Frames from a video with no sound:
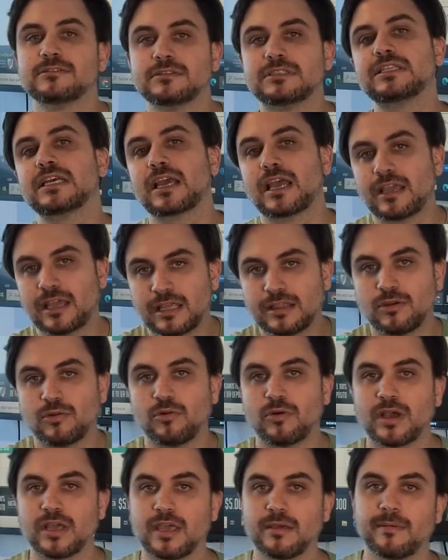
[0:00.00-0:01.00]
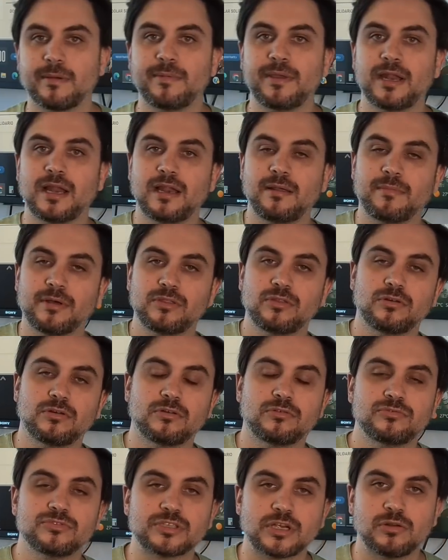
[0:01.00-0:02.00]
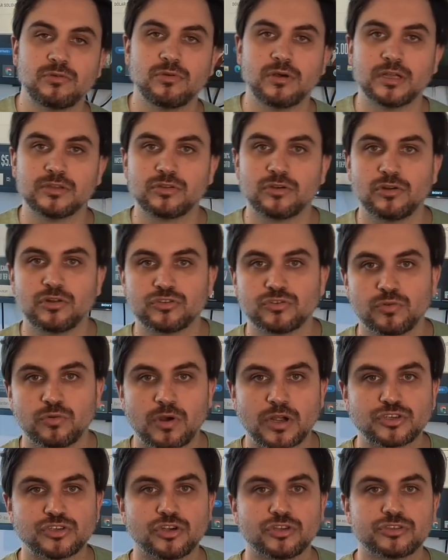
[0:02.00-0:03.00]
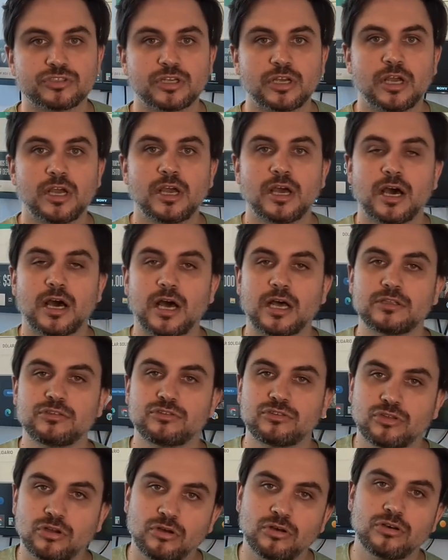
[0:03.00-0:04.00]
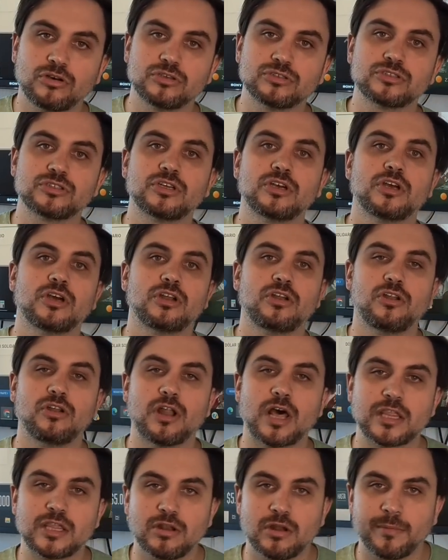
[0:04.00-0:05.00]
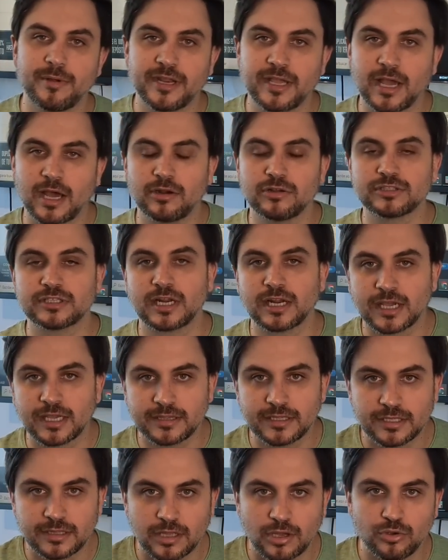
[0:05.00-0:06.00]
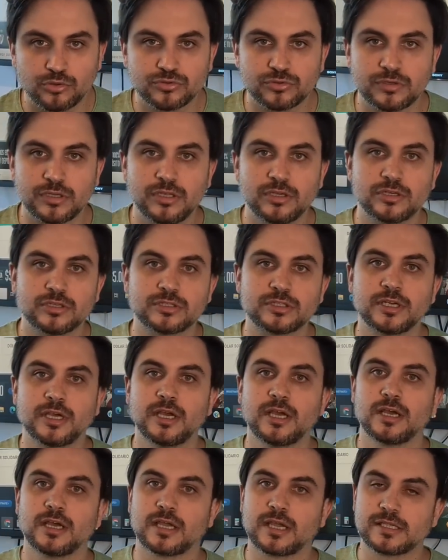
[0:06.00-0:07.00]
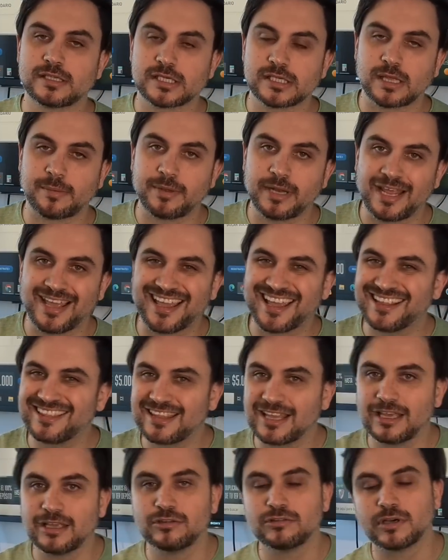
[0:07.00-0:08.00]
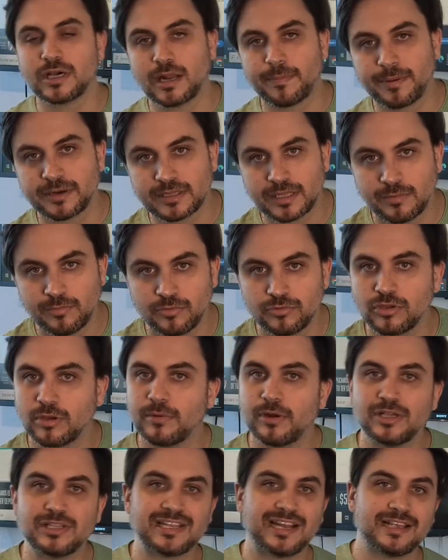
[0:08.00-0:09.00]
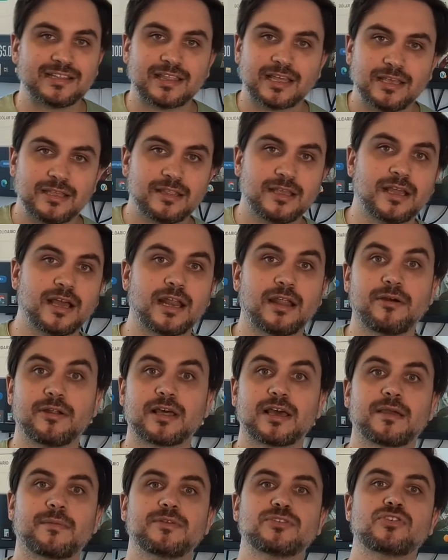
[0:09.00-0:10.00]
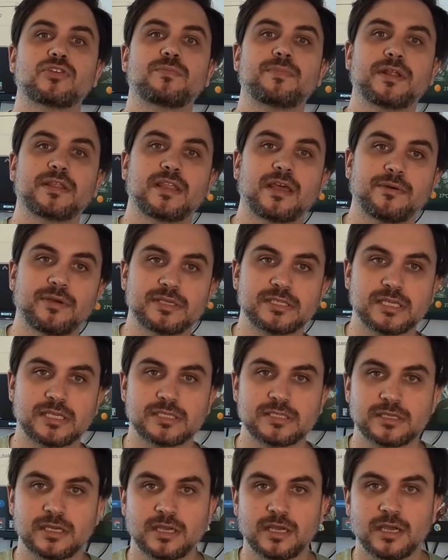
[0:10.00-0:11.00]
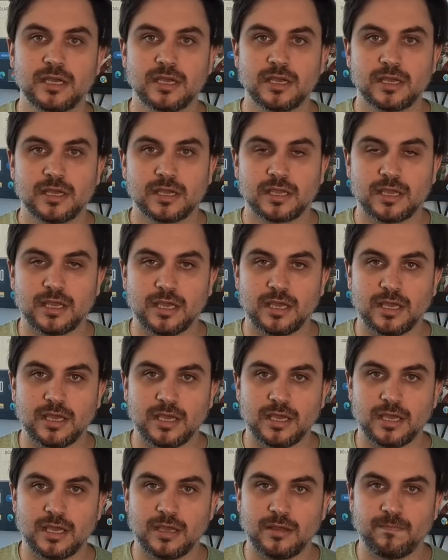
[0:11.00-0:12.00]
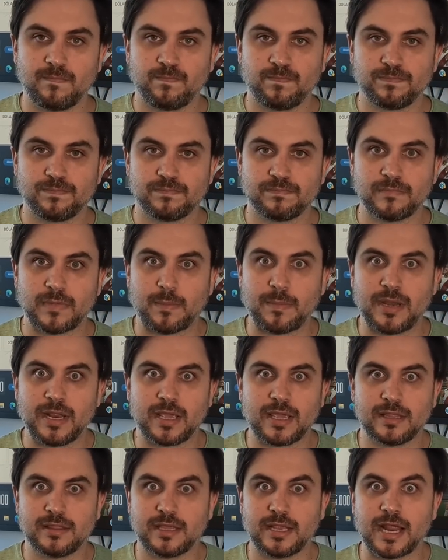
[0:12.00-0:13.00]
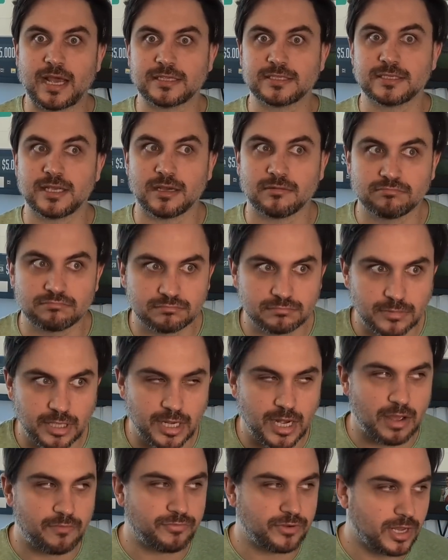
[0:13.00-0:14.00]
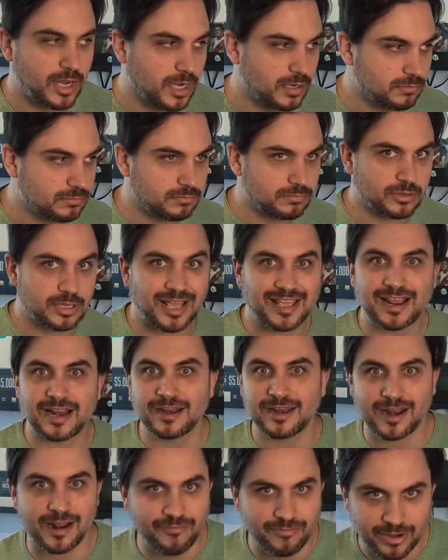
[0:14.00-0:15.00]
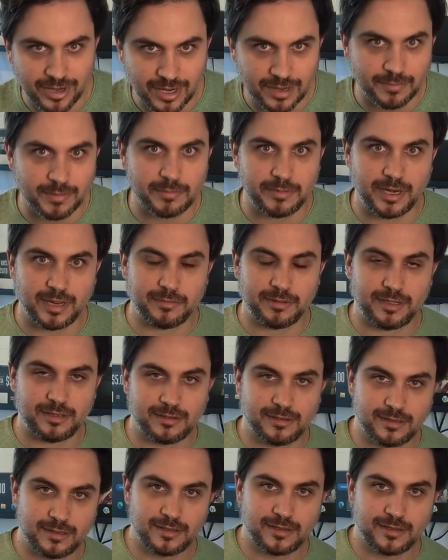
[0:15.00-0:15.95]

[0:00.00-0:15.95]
sé que hay gente de Uruguay que me mira, le mando un saludo a todos los uruguayos, a todos los latinoamericanos, a la gente de Estados Unidos. Sé que también hay gente en todas las partes del mundo, me lo dice la estadística, la verdad que me sorprende a veces que me mire gente en Asia, en África. ¿Por qué hay alguien en África que me mira a mí?